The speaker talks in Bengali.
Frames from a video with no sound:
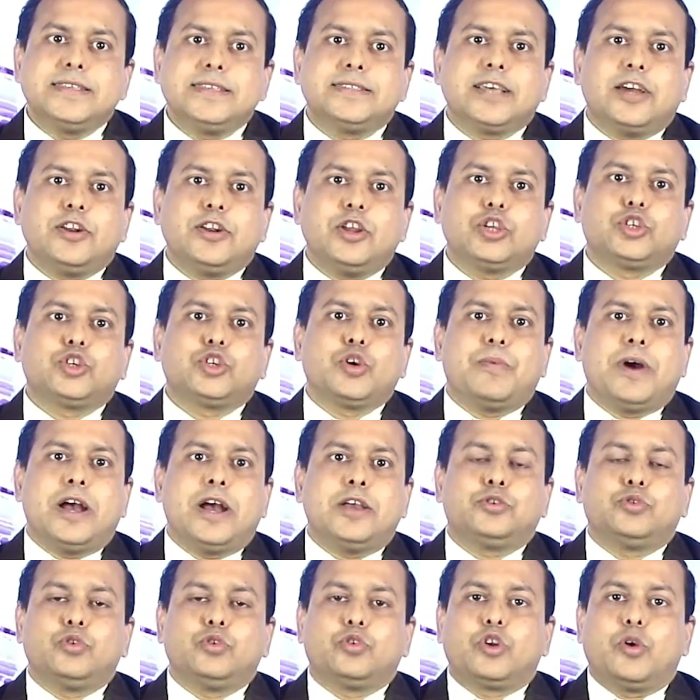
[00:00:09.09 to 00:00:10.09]
স্থানীয়
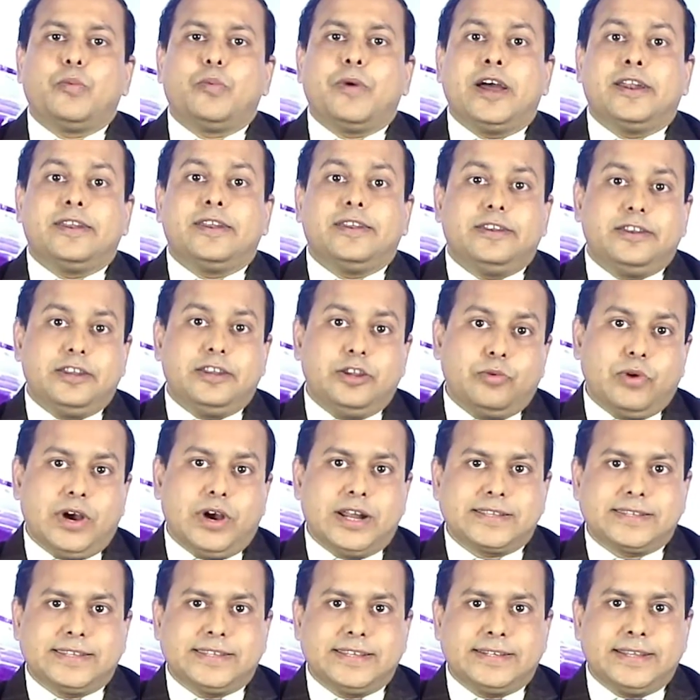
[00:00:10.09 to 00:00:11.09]
সময় শুক্রবার নিউ
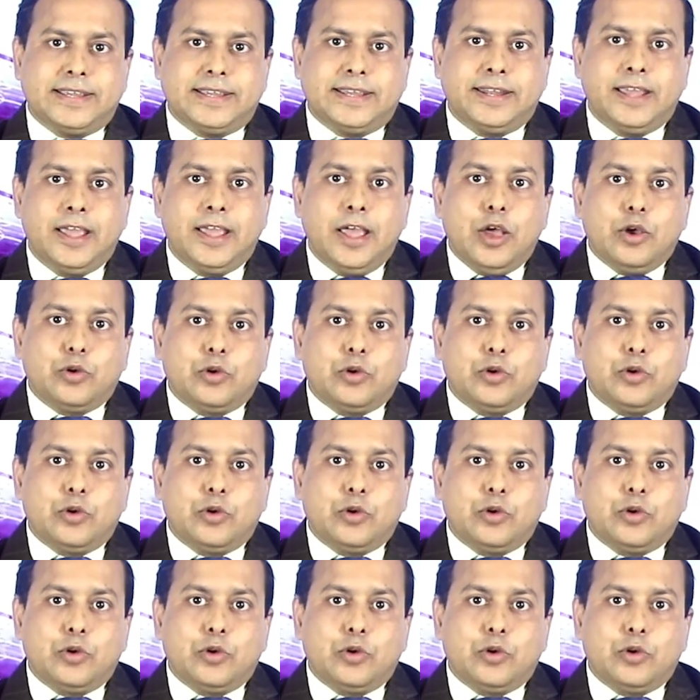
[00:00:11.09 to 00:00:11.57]
ইয়র্ক সিটির